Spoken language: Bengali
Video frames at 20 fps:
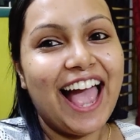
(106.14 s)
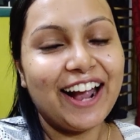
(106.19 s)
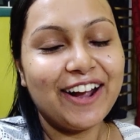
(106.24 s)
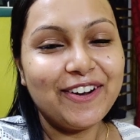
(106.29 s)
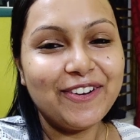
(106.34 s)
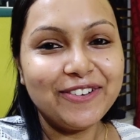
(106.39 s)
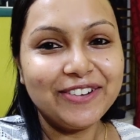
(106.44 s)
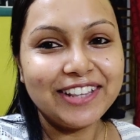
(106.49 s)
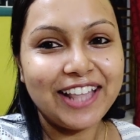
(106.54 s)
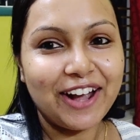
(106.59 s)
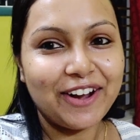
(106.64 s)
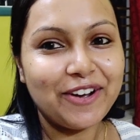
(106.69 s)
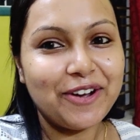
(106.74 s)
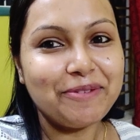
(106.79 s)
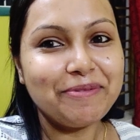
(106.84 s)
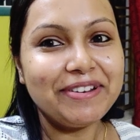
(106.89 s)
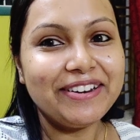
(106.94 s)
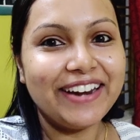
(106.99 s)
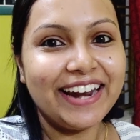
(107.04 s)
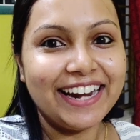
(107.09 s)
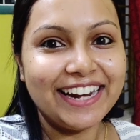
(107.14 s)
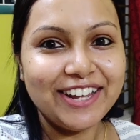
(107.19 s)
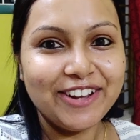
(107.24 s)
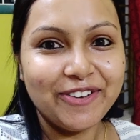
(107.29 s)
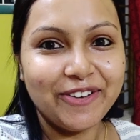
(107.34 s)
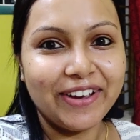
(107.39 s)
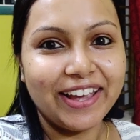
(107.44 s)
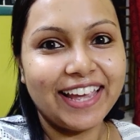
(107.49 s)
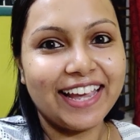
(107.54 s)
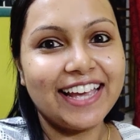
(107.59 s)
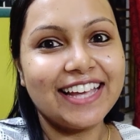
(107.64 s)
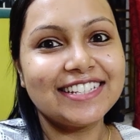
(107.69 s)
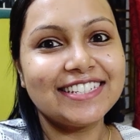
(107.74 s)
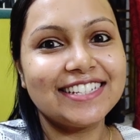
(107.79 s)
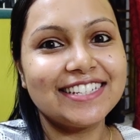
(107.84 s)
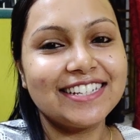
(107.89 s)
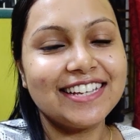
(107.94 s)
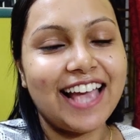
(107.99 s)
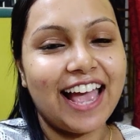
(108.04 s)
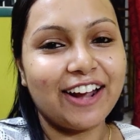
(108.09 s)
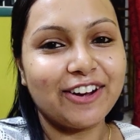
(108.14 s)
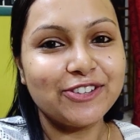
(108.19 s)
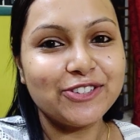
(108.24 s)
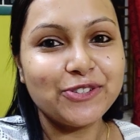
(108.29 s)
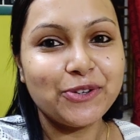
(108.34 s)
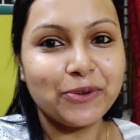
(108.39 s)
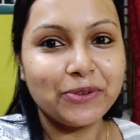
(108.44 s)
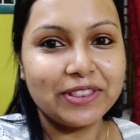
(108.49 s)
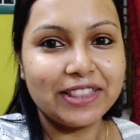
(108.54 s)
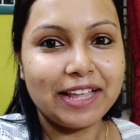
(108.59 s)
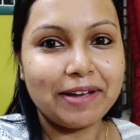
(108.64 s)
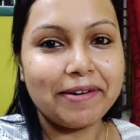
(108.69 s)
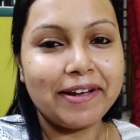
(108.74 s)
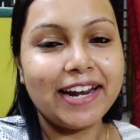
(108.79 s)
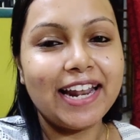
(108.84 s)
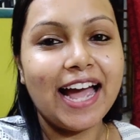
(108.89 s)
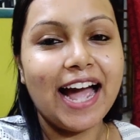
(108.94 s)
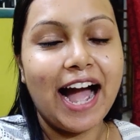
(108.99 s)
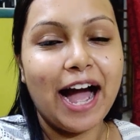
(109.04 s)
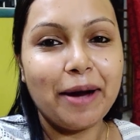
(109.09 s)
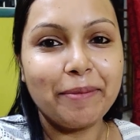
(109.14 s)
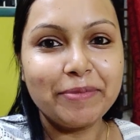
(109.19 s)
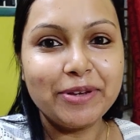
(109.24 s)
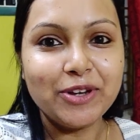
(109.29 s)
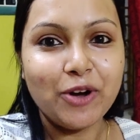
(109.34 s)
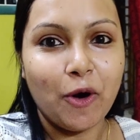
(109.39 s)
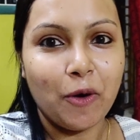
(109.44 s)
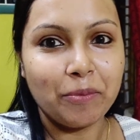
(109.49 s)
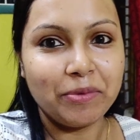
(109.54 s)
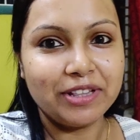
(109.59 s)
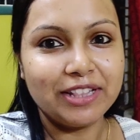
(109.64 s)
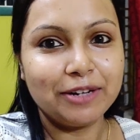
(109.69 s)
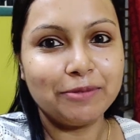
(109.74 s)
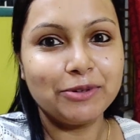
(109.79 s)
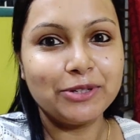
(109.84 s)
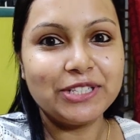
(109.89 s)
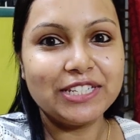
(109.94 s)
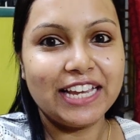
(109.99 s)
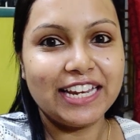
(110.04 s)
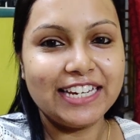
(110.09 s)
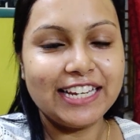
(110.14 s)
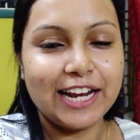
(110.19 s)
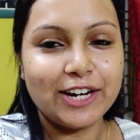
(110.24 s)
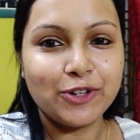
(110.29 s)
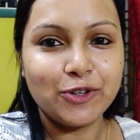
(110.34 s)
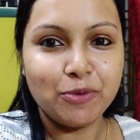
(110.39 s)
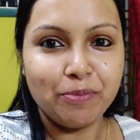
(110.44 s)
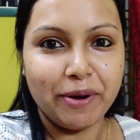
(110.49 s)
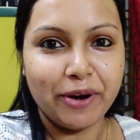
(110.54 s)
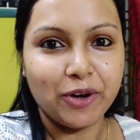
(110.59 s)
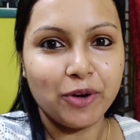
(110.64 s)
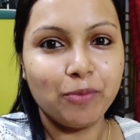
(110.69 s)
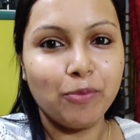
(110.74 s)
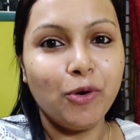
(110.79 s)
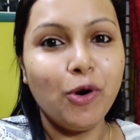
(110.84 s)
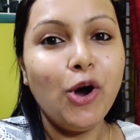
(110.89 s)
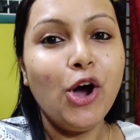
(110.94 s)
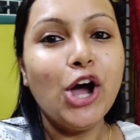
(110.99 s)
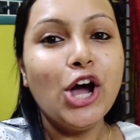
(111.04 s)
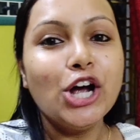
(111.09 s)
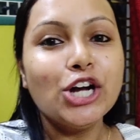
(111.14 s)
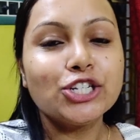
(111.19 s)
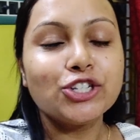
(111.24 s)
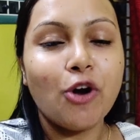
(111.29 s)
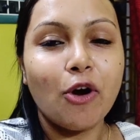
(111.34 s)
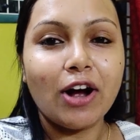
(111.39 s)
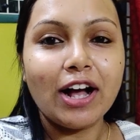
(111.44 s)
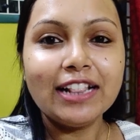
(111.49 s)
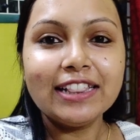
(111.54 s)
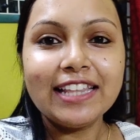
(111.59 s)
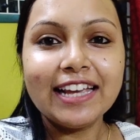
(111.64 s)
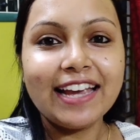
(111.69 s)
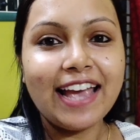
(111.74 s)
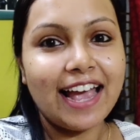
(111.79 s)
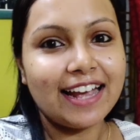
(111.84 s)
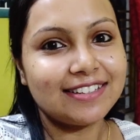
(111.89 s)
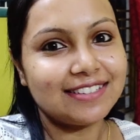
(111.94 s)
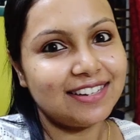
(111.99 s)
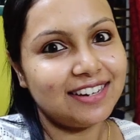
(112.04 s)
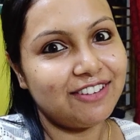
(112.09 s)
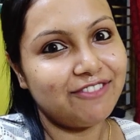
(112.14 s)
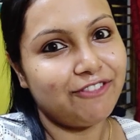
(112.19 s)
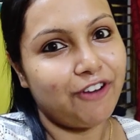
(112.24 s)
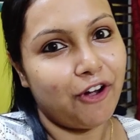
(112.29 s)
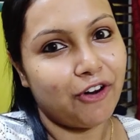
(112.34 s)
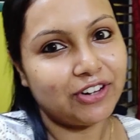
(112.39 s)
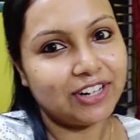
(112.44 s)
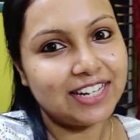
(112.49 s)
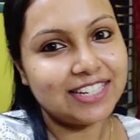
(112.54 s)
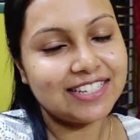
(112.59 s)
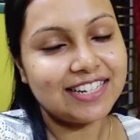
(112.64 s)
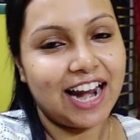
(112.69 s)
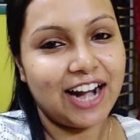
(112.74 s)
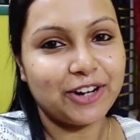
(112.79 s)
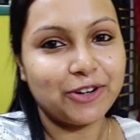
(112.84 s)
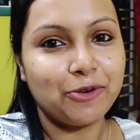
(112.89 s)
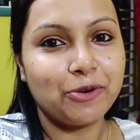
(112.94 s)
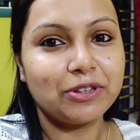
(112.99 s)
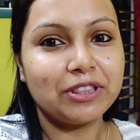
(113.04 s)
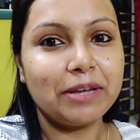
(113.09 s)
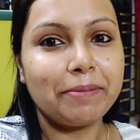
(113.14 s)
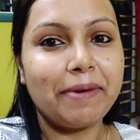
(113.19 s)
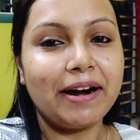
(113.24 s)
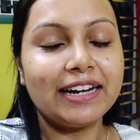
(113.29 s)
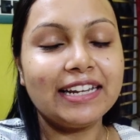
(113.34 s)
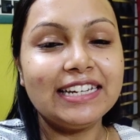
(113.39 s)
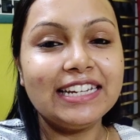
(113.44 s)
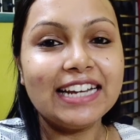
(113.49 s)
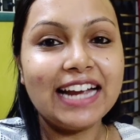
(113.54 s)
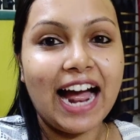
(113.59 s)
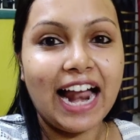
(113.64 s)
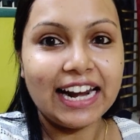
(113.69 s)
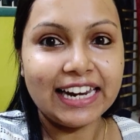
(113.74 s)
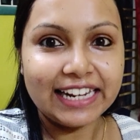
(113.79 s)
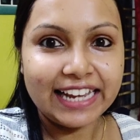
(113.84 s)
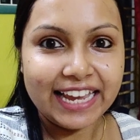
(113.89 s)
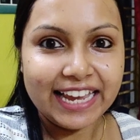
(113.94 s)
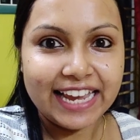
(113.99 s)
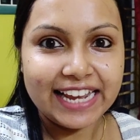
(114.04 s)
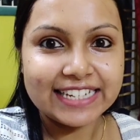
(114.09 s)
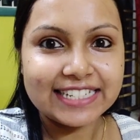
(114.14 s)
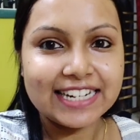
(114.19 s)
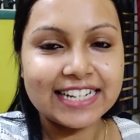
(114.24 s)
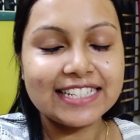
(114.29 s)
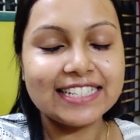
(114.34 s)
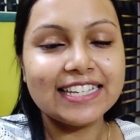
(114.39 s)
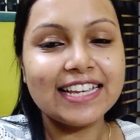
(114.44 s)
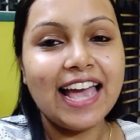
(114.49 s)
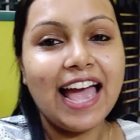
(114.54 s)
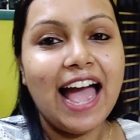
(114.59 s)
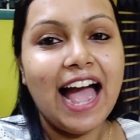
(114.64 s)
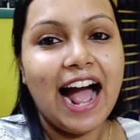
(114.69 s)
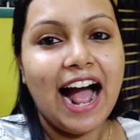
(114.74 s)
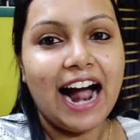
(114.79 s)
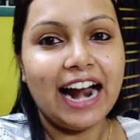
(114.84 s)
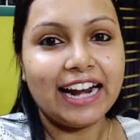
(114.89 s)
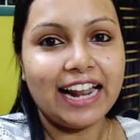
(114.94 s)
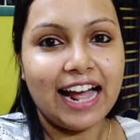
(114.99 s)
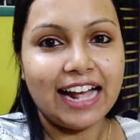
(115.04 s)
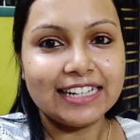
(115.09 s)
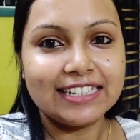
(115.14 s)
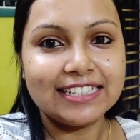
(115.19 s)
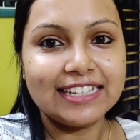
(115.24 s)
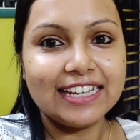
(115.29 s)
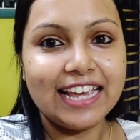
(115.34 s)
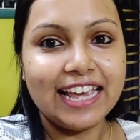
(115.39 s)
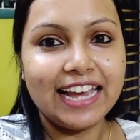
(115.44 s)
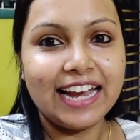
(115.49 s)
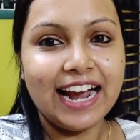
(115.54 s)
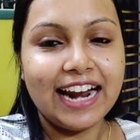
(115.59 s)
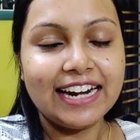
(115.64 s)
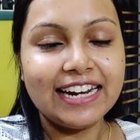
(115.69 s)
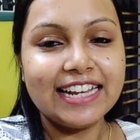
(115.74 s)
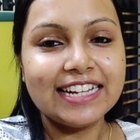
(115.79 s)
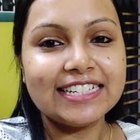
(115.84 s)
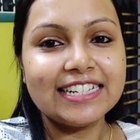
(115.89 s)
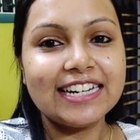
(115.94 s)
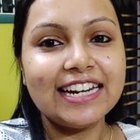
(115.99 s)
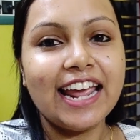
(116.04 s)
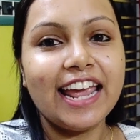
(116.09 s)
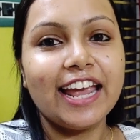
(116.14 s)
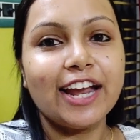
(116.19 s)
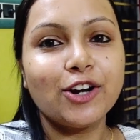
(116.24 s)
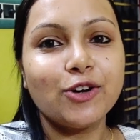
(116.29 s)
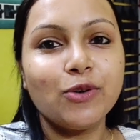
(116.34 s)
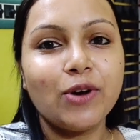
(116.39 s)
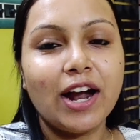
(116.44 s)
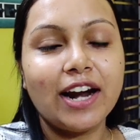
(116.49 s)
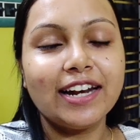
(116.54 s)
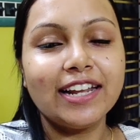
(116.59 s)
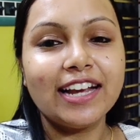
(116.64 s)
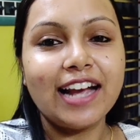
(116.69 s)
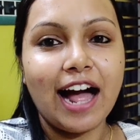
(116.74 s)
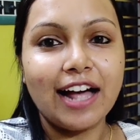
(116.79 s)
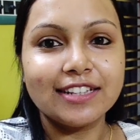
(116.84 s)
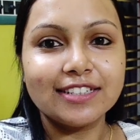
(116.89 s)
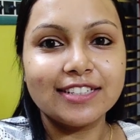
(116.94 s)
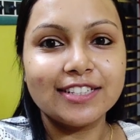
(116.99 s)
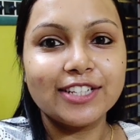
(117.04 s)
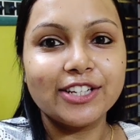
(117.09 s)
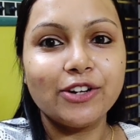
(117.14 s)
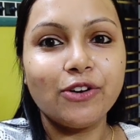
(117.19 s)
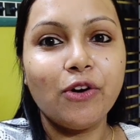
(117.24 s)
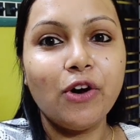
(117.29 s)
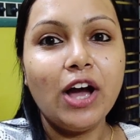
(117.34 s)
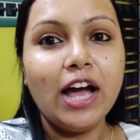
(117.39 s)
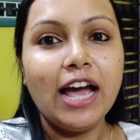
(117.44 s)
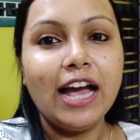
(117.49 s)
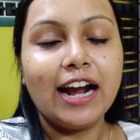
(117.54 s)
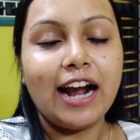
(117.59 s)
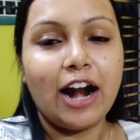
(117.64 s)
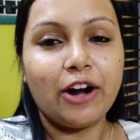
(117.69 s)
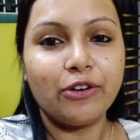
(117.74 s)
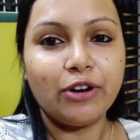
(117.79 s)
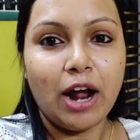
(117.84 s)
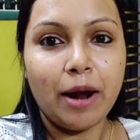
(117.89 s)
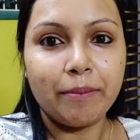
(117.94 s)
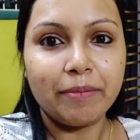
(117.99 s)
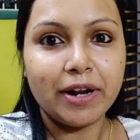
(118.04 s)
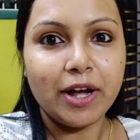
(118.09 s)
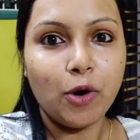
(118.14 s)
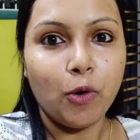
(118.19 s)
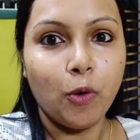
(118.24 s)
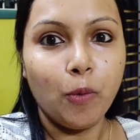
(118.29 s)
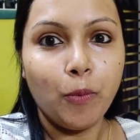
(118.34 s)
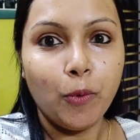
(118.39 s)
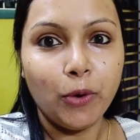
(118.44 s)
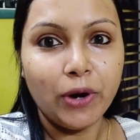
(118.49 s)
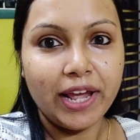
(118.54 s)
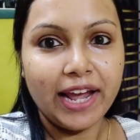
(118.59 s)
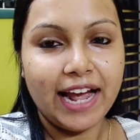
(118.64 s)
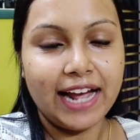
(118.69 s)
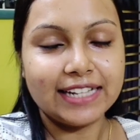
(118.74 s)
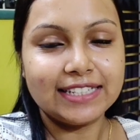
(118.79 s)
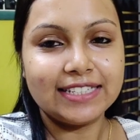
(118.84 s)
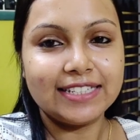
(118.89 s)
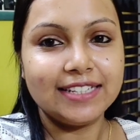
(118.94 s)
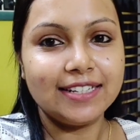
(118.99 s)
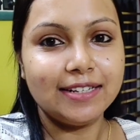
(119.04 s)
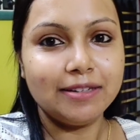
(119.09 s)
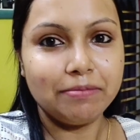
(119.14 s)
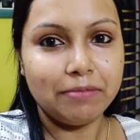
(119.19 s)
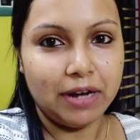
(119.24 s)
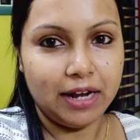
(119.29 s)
এখন দেখো আমি রেডি হয়ে গেছি এখন সন্ধ্যাবেলা আমি অমিতাভ নিয়ে একটু বেরোবো সকাল থেকে অ্যাকচুয়ালি ব্লগটা স্টার্ট করতে পারিনি কালকে এসেছি আর আজকে এখানে এসে না একটুখানি কাজ ছিল কারণ আমরা ওপরে আছি